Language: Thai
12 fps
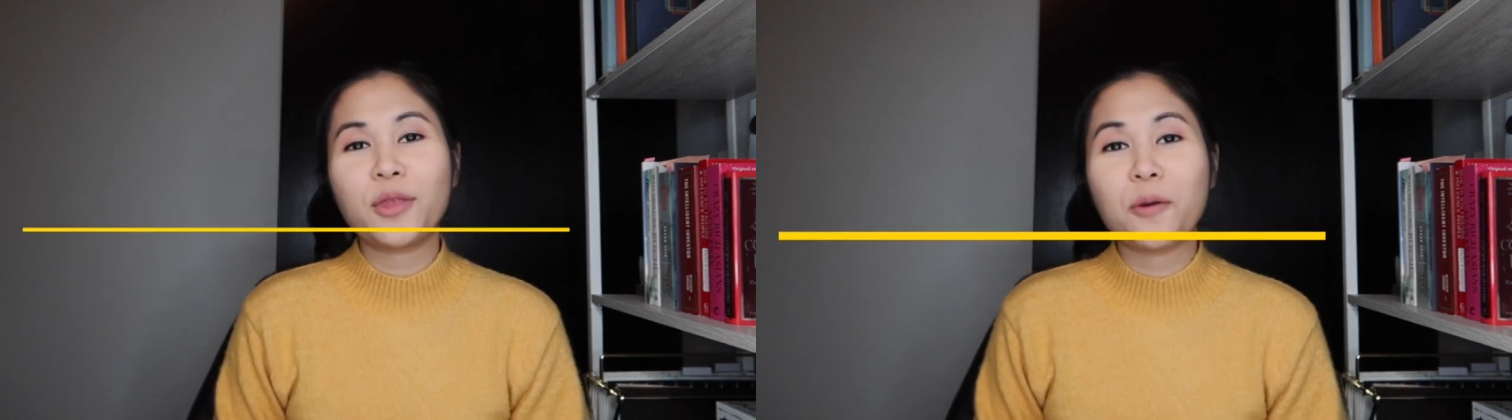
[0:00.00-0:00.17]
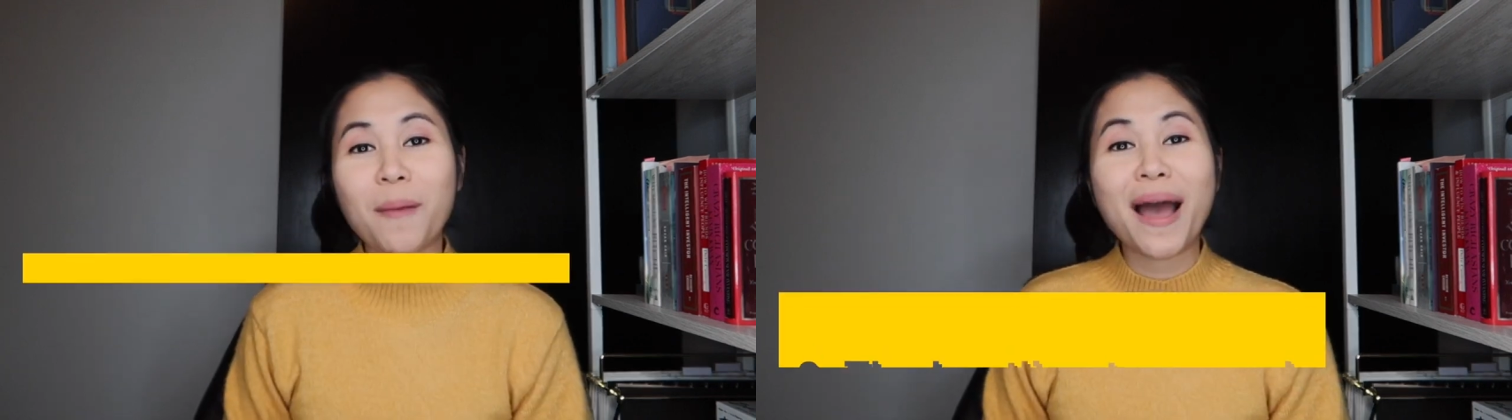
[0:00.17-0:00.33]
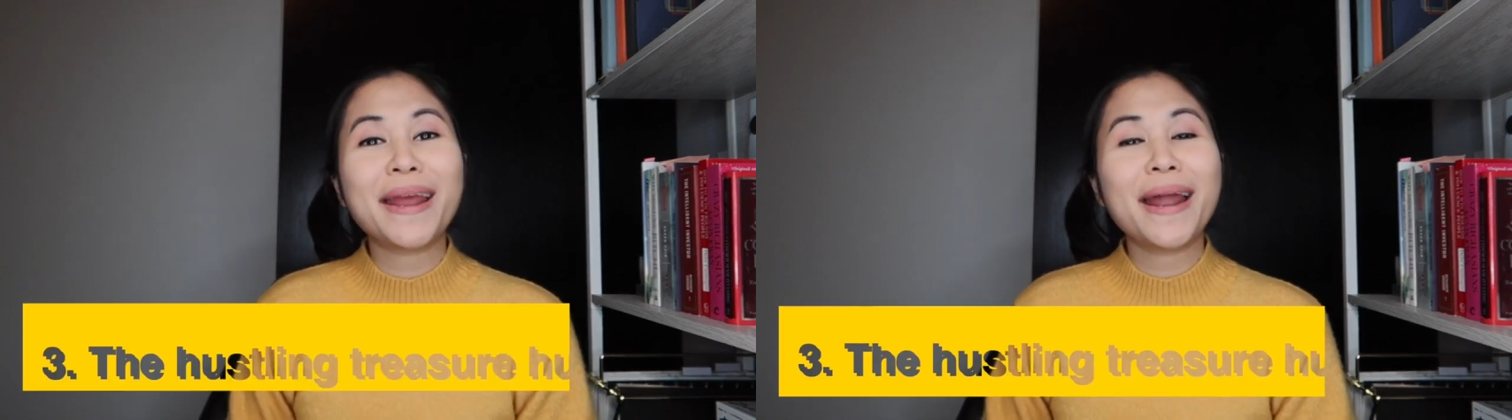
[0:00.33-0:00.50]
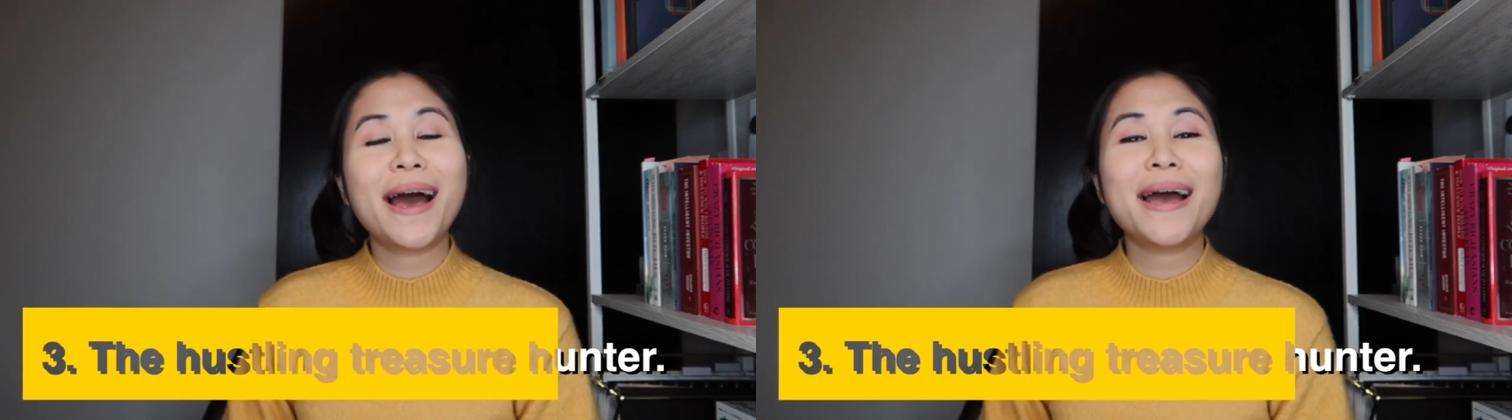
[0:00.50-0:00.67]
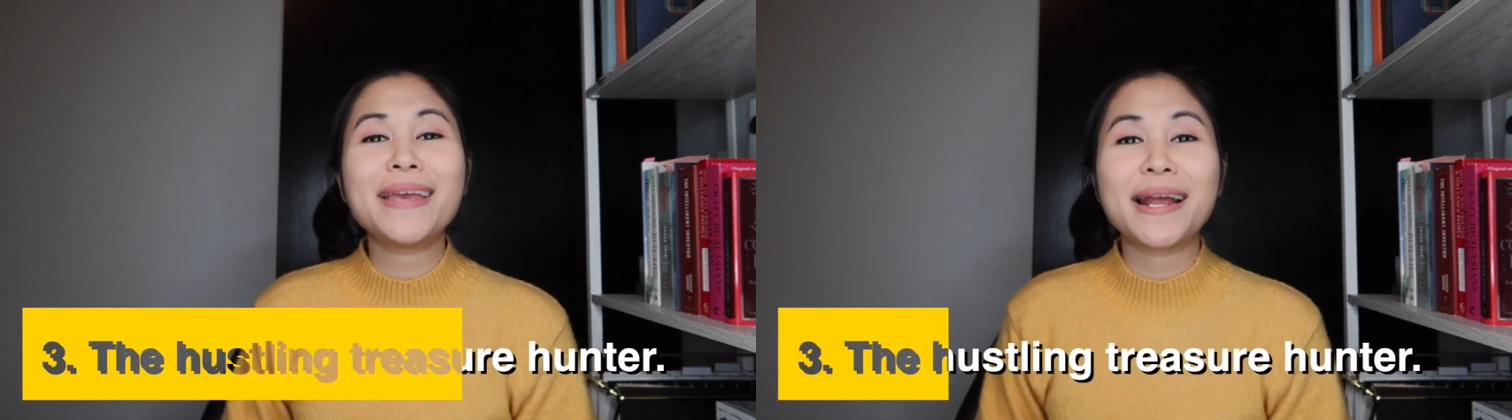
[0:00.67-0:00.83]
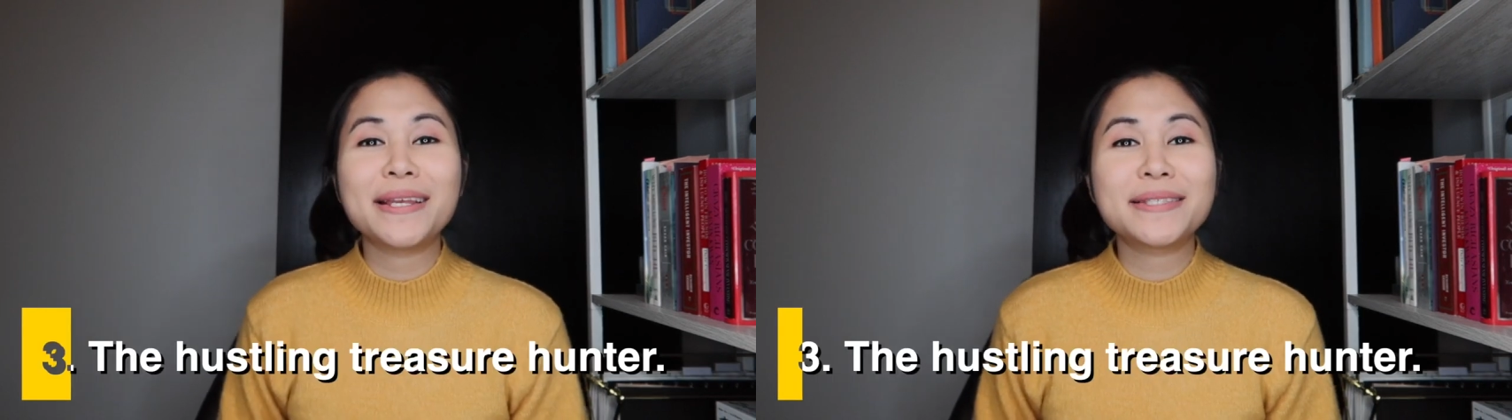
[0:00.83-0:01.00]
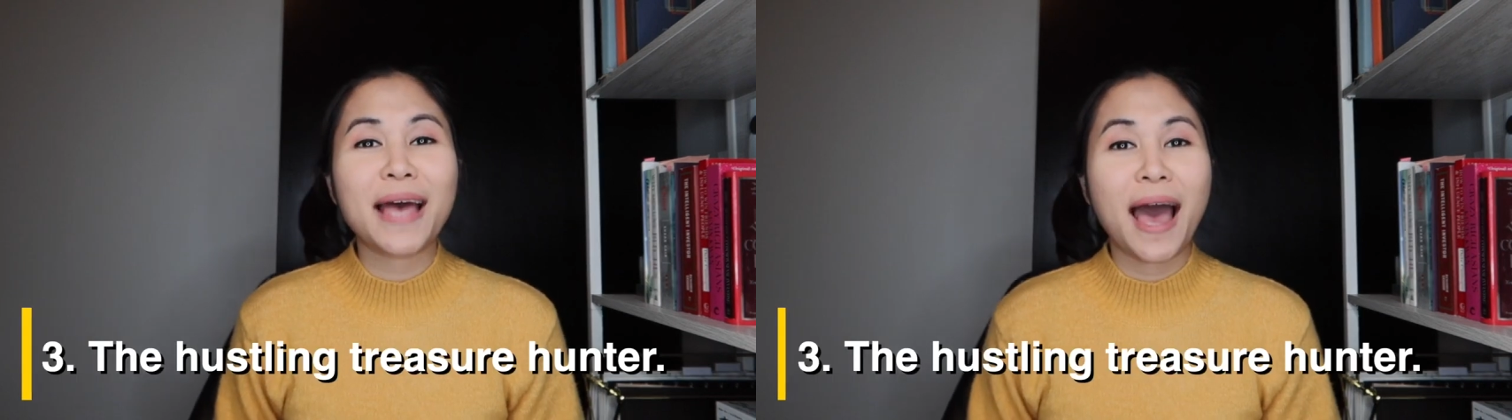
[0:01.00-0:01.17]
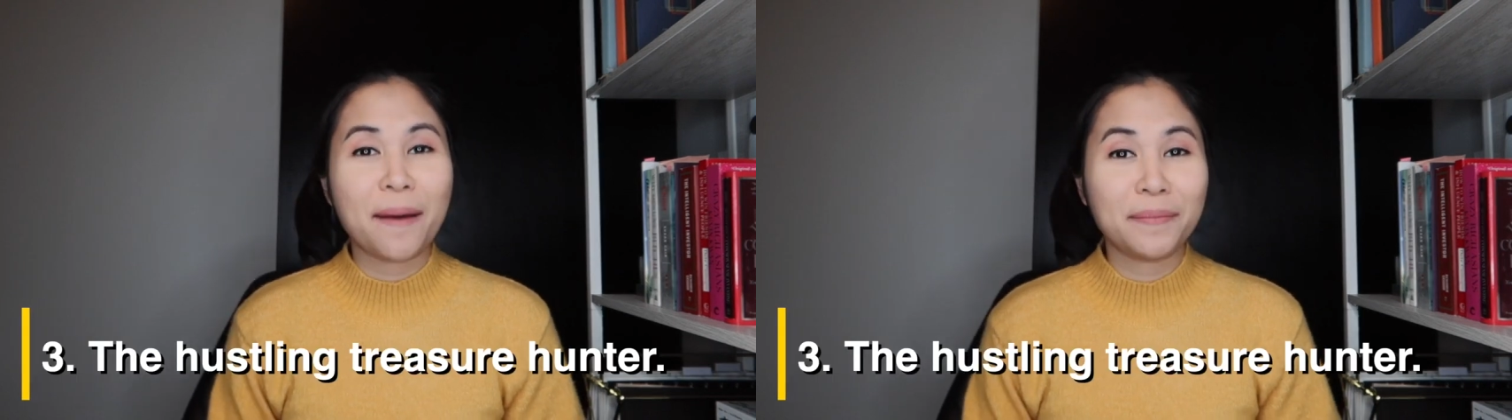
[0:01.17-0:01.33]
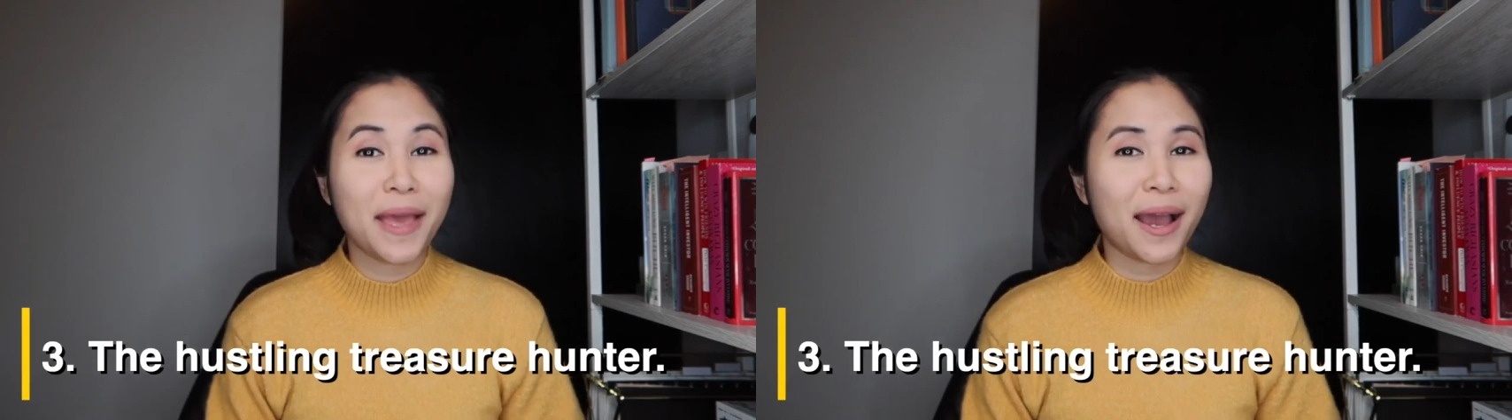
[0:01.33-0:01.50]
ต่อไปนะคะอย่างที่
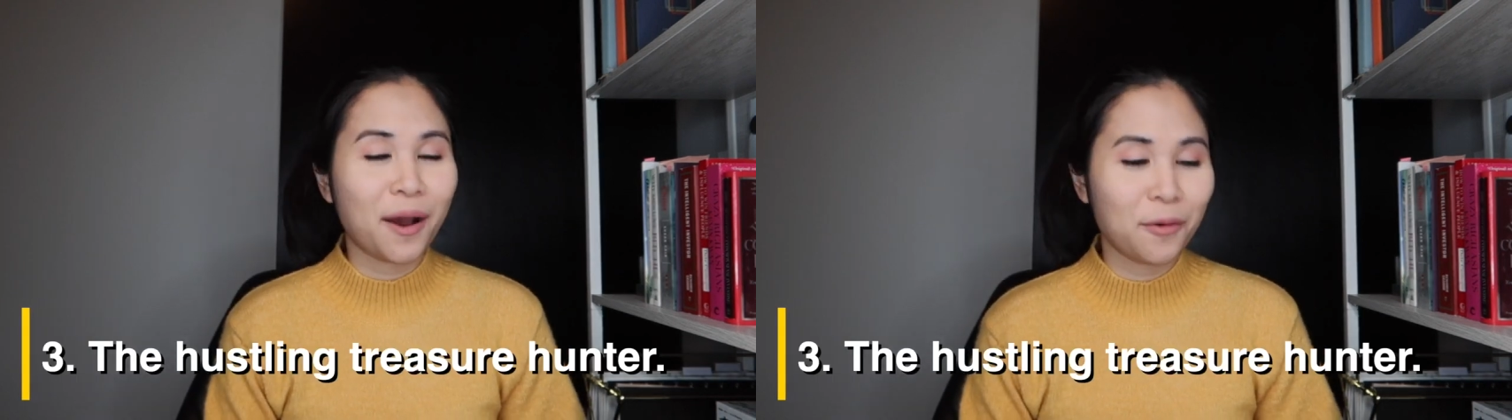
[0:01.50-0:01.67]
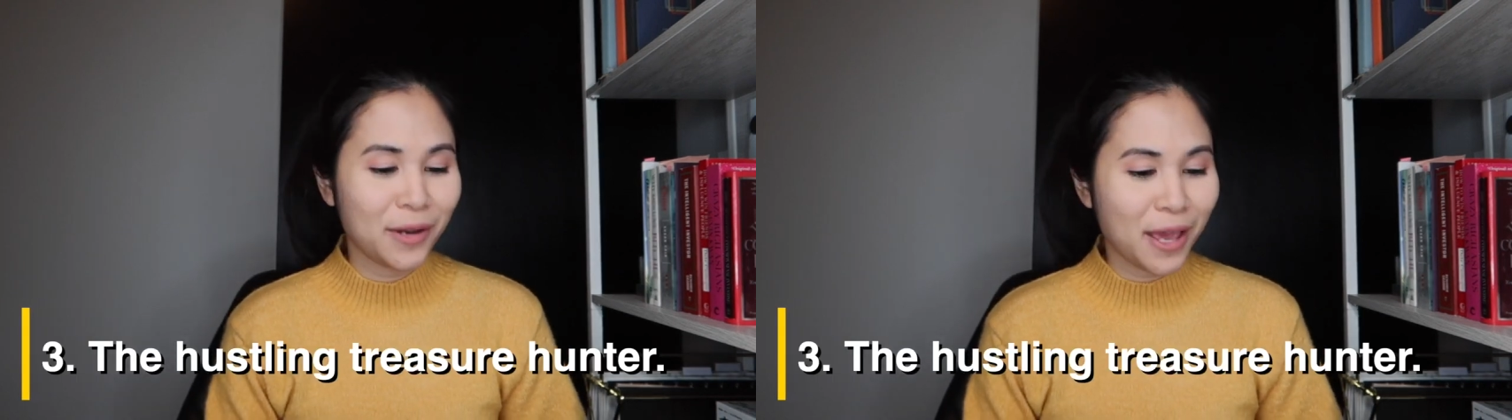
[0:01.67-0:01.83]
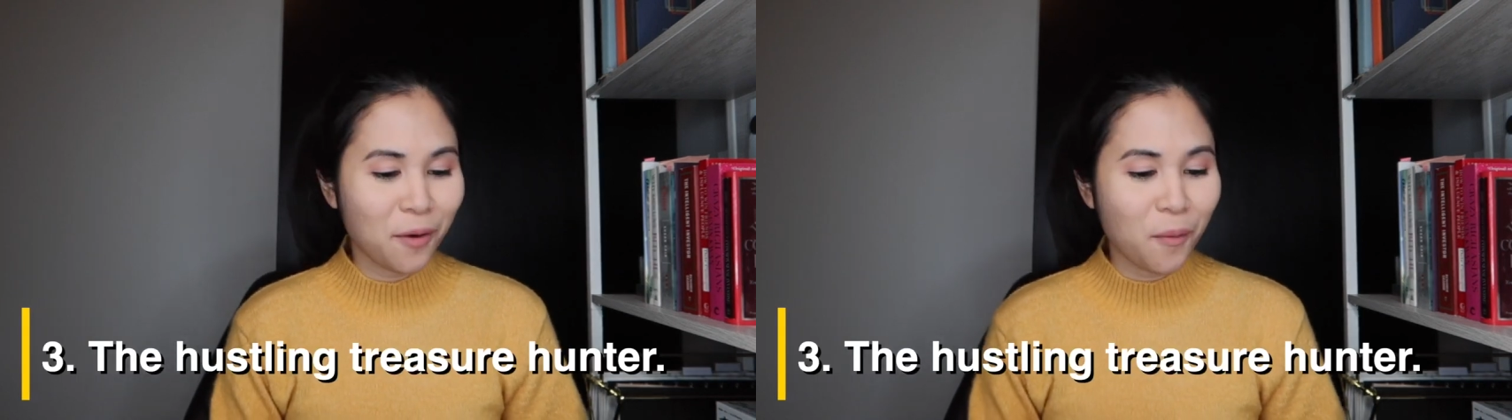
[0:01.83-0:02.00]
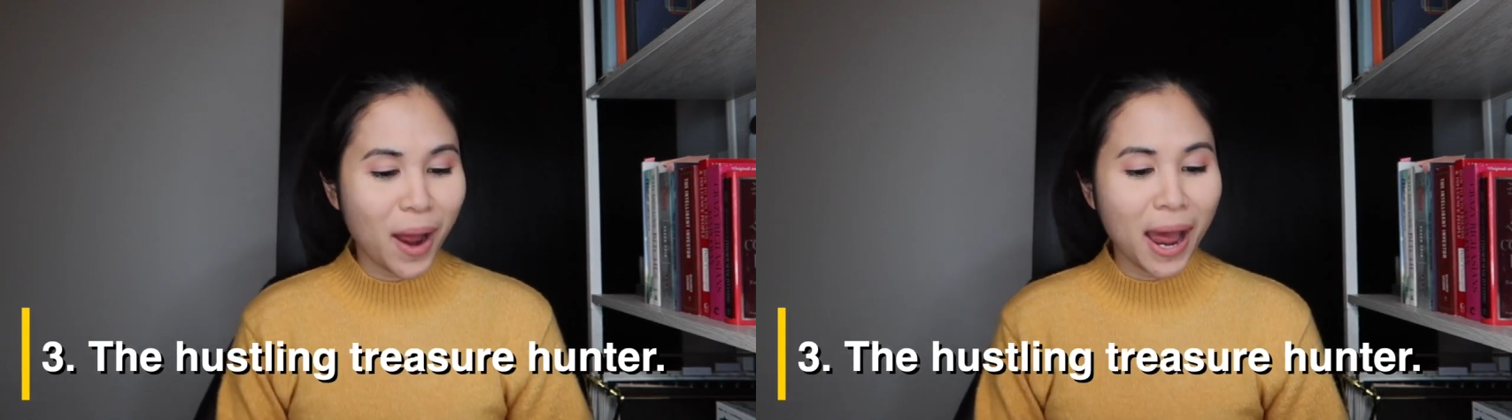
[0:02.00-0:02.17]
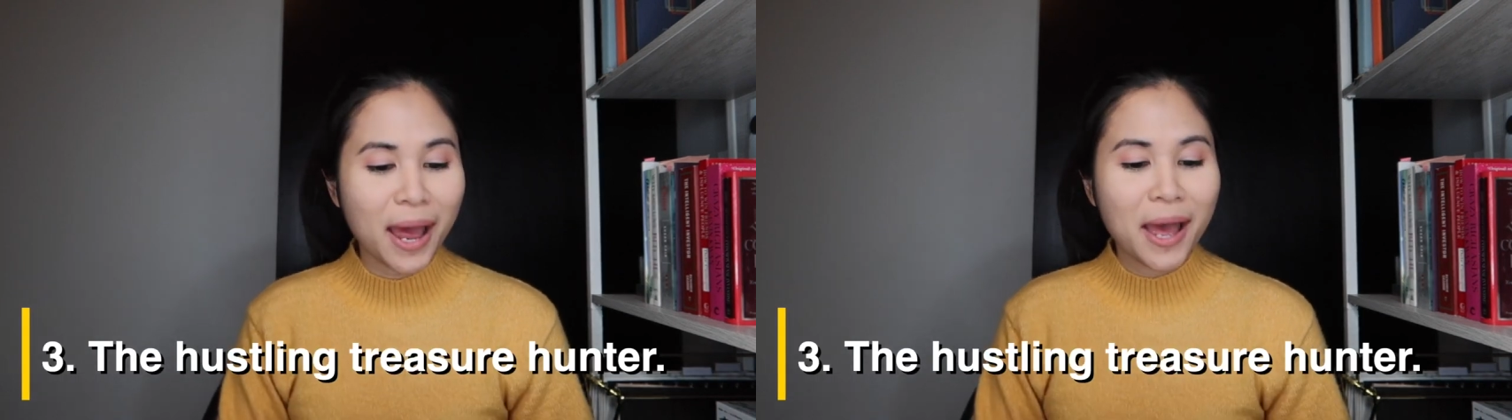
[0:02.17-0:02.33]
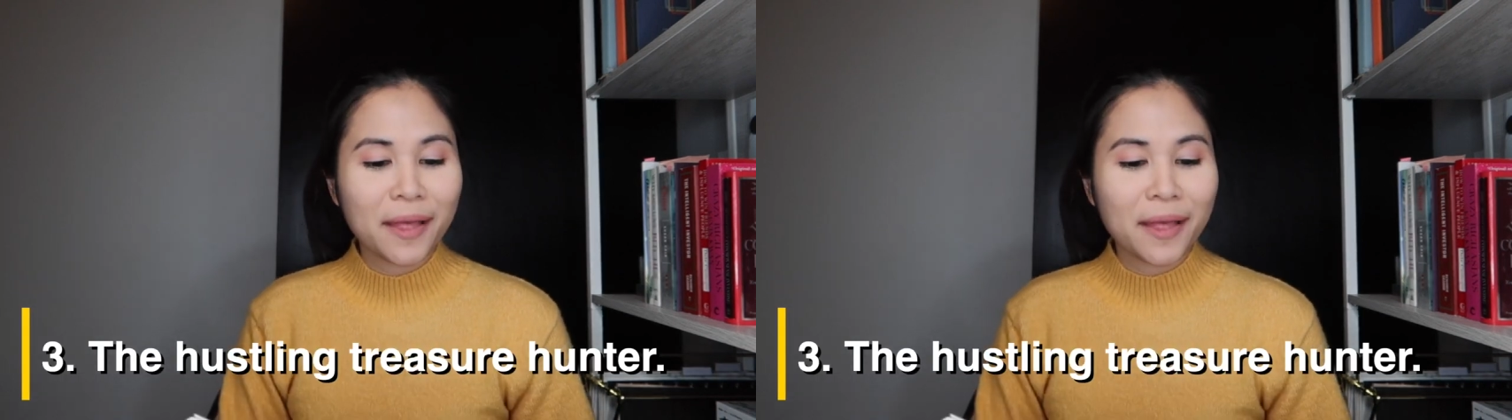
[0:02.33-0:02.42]
3เนี่ยเขาเรียกว่า